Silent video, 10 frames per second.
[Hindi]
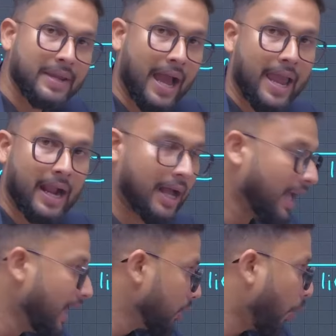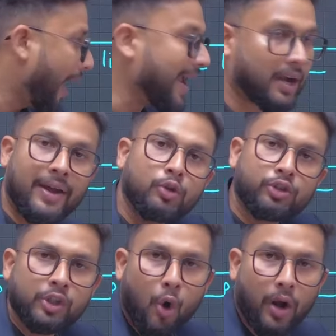पे ही आएगा तो वाई का वैल्यू
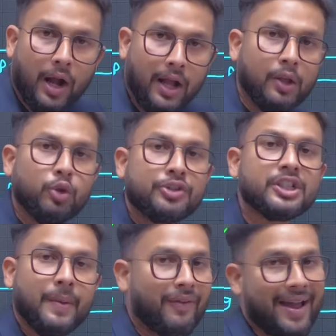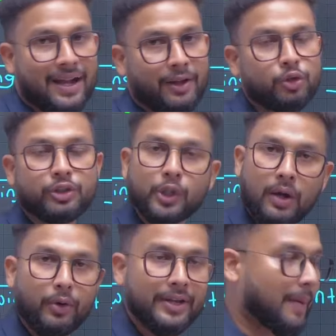जीरो होगा तो जिसमें वाई का वैल्यू जीरो है वही